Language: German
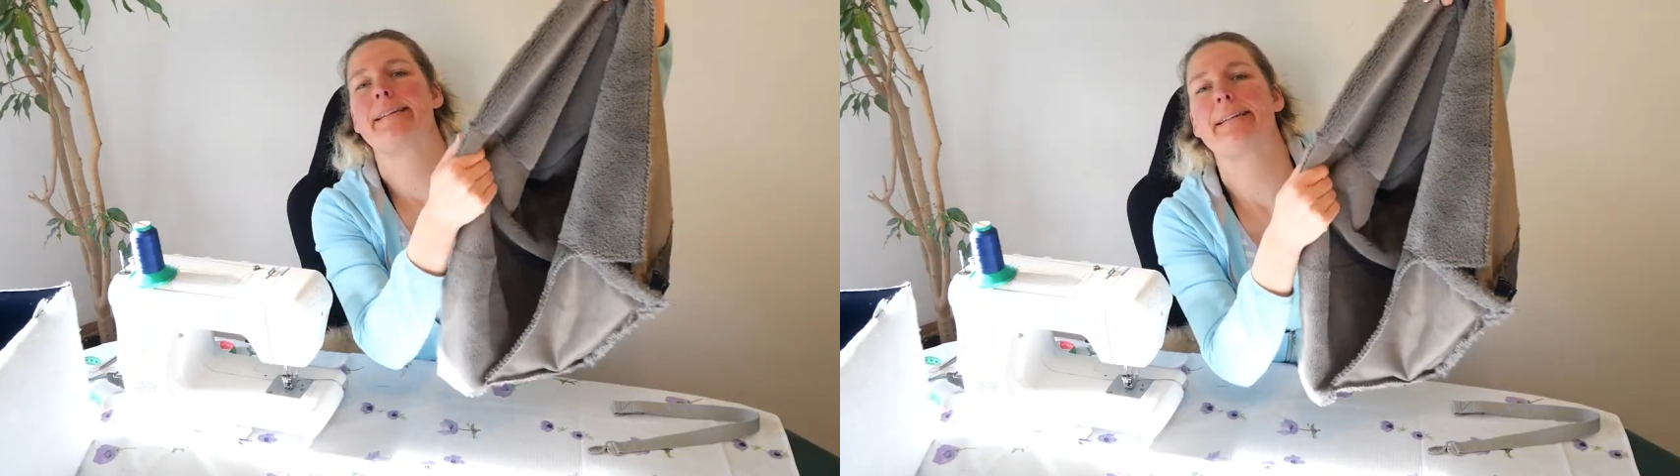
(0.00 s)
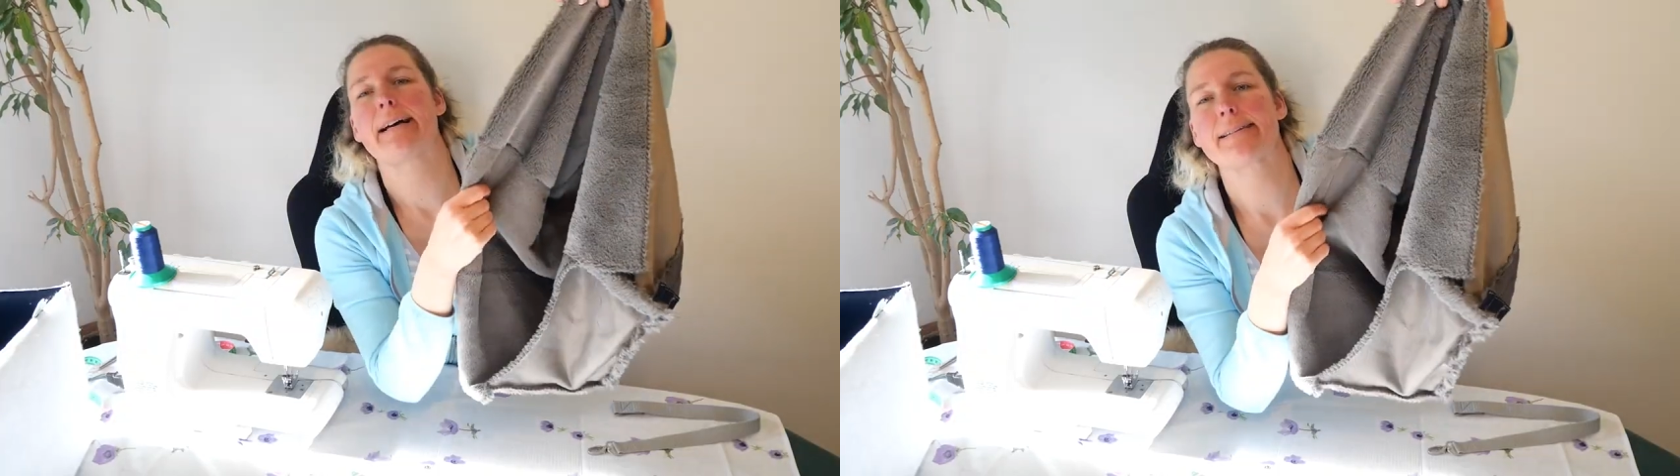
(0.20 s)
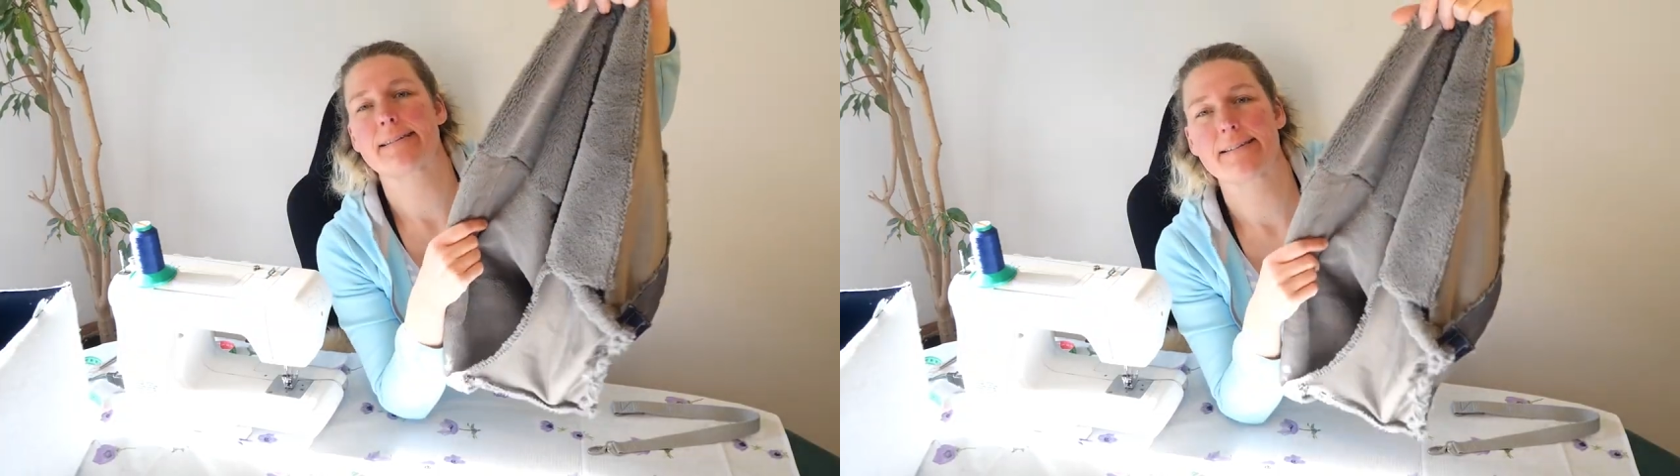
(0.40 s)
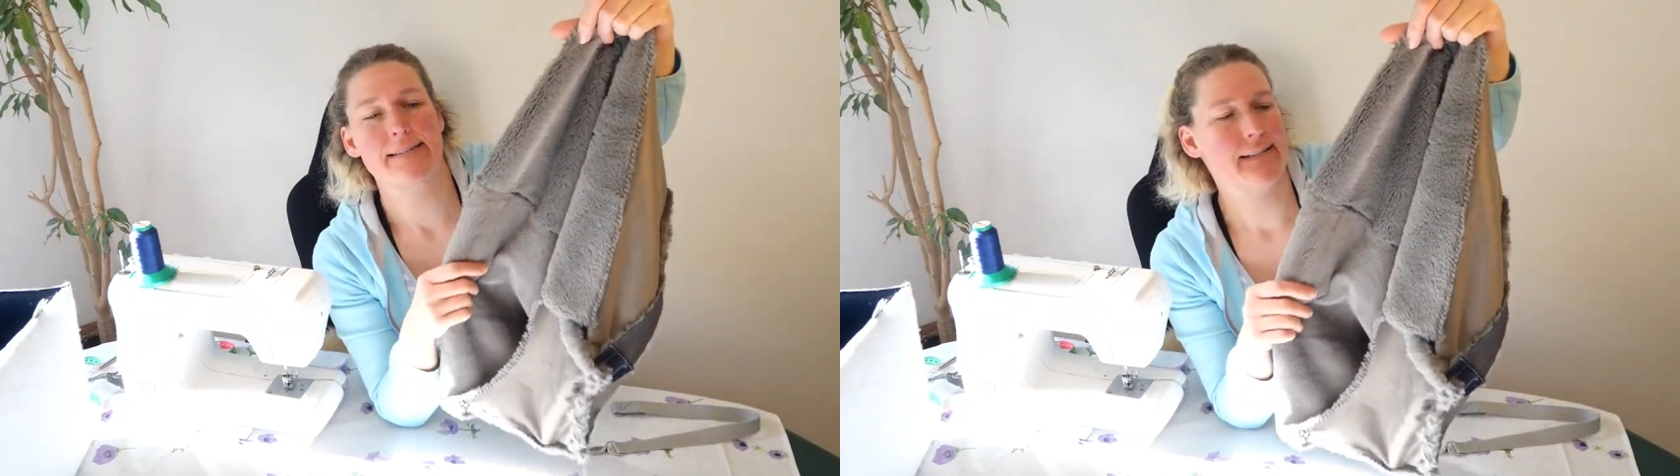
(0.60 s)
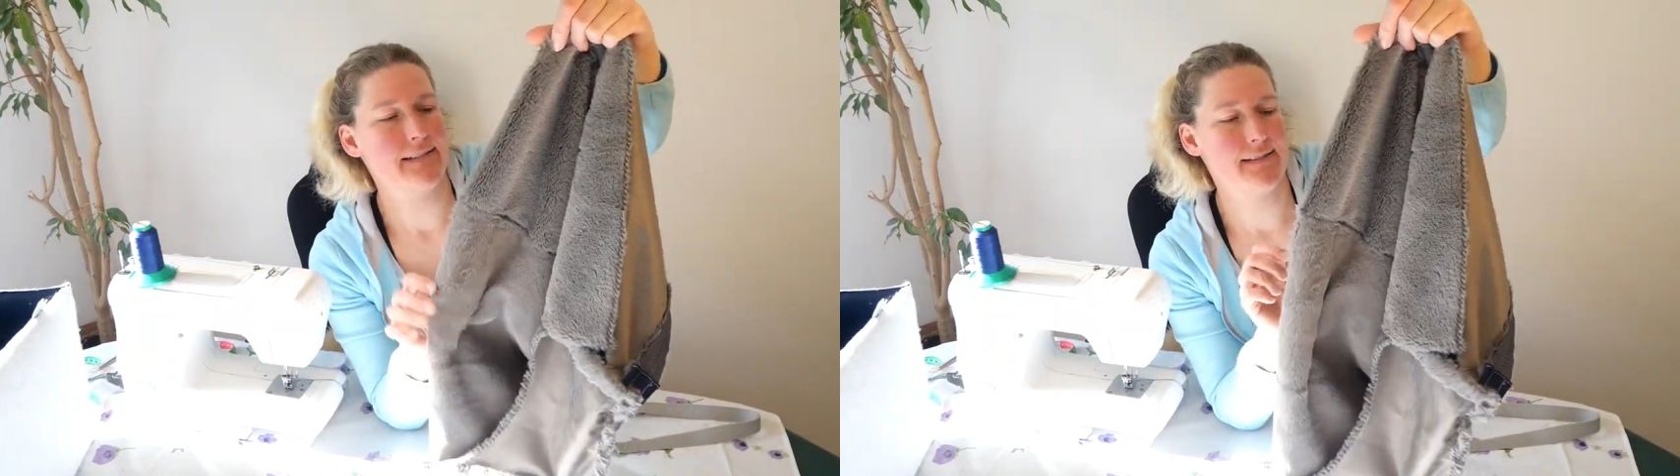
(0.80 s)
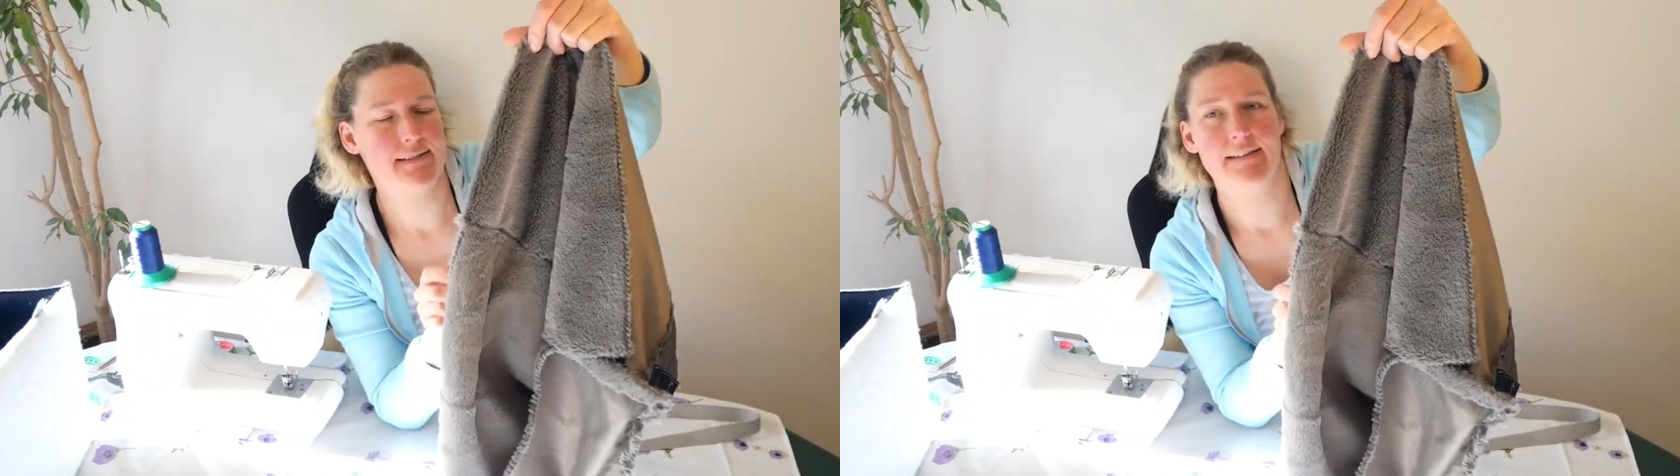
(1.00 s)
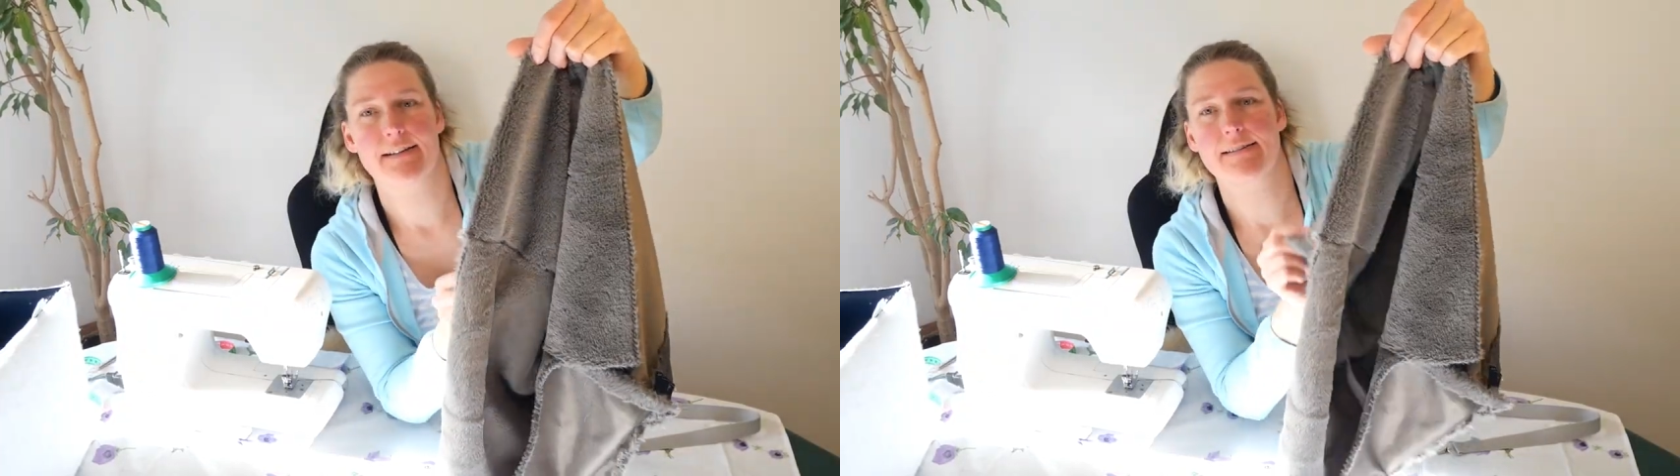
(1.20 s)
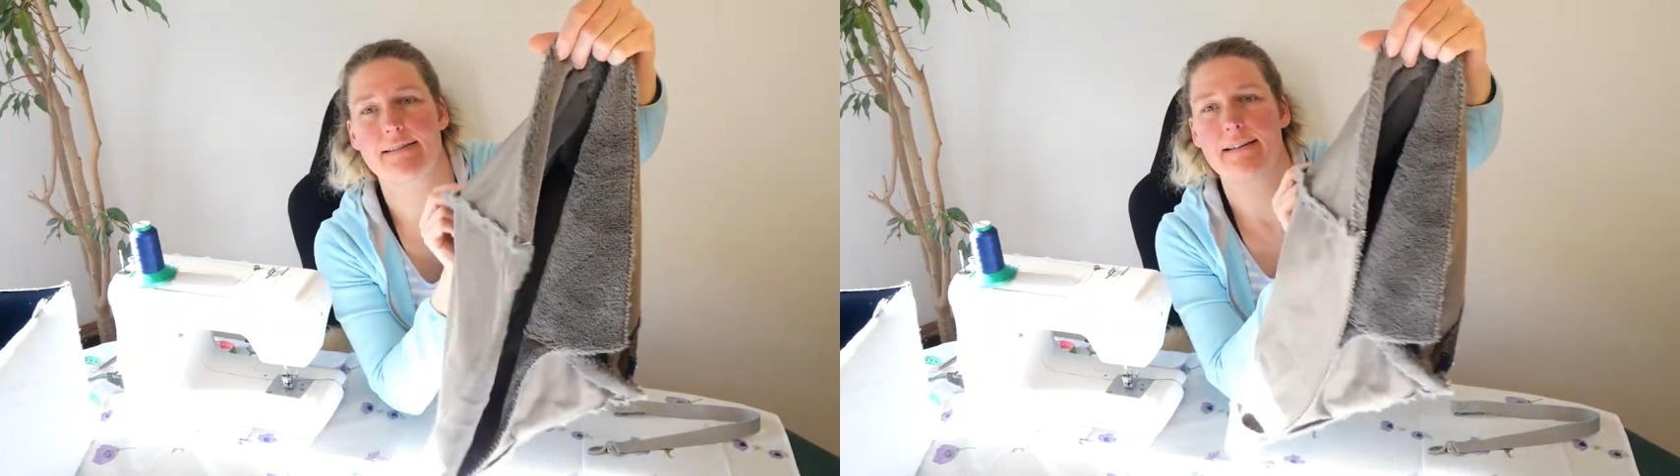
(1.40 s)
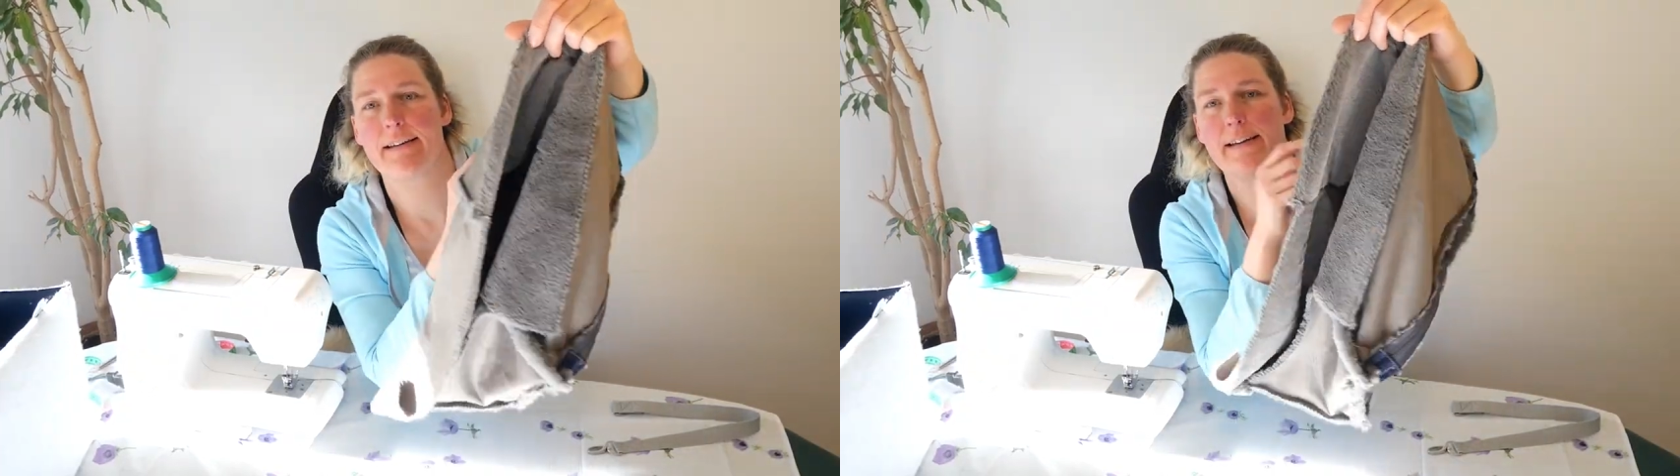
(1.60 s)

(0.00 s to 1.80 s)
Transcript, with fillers: Das ist jetzt das